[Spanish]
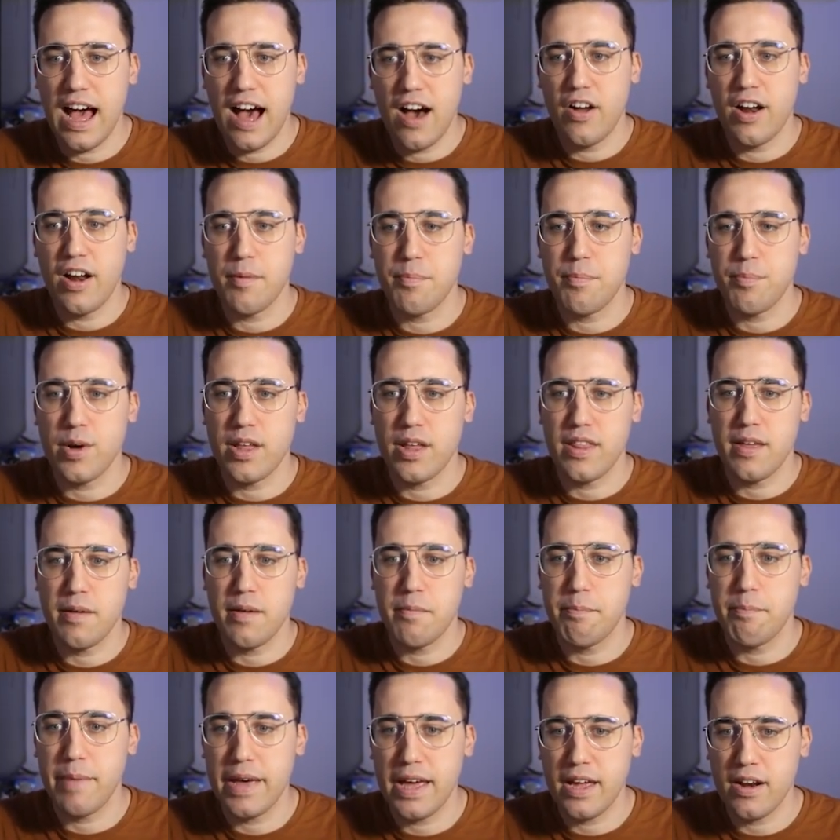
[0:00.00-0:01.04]
ahora puede
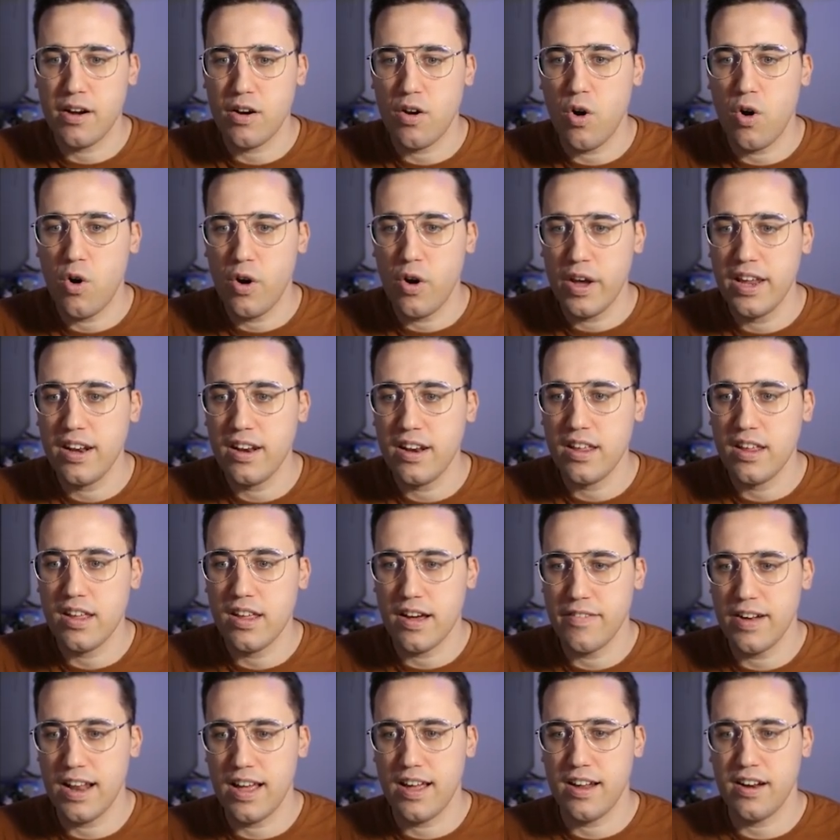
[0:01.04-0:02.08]
ver, oír y
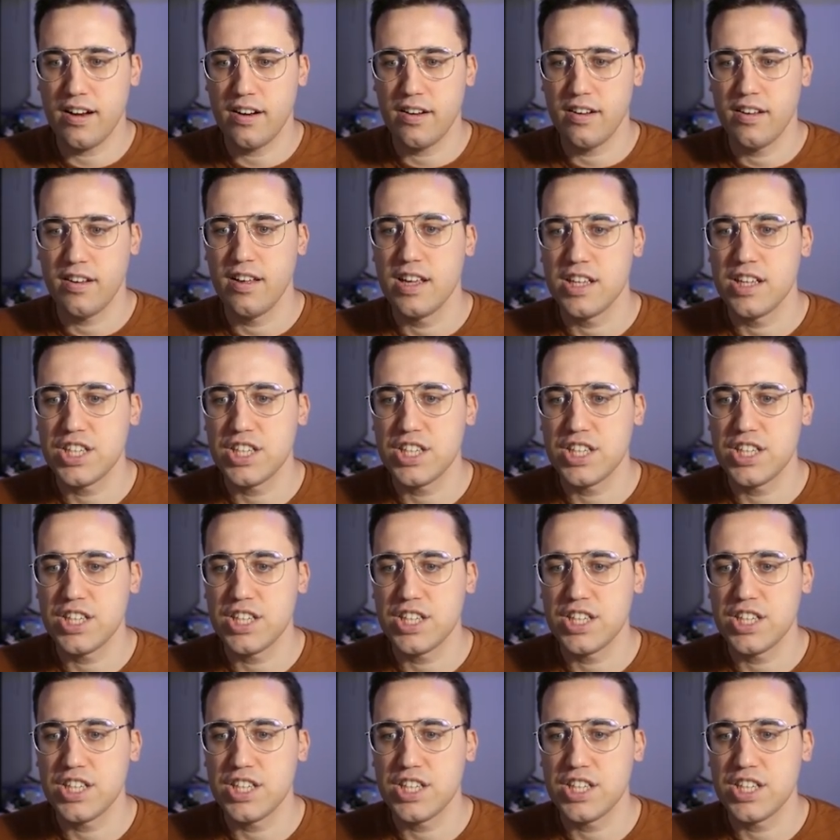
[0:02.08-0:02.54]
hablar.